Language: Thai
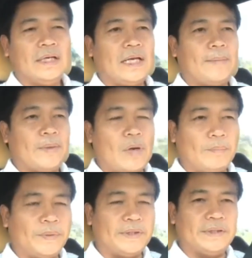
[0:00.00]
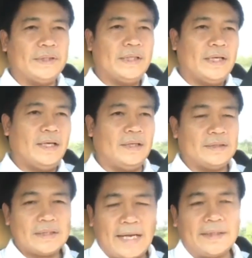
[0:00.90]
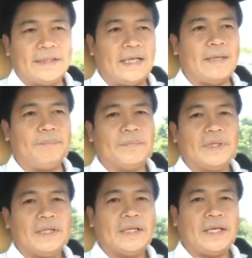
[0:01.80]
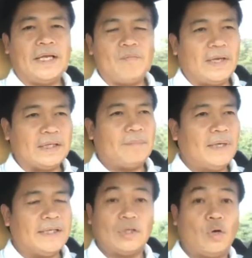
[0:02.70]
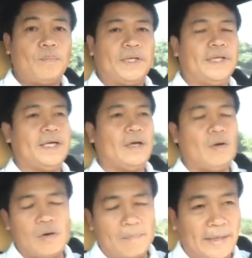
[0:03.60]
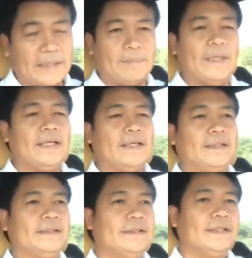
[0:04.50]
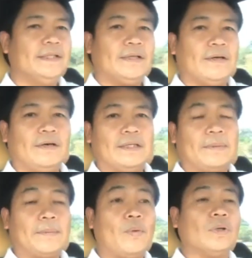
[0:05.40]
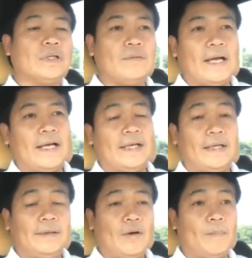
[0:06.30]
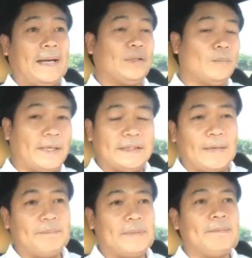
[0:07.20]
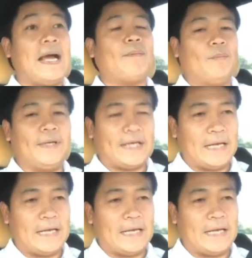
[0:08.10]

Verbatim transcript: และเป็นความผิดชักกันนะครับเกรงว่าจำเลยจะหลบหนีเนี่ยเขาออกหมายจับได้เลยก็จะไม่พูดถึงว่าออกหมายจงหมายจับพี่มาผมเลย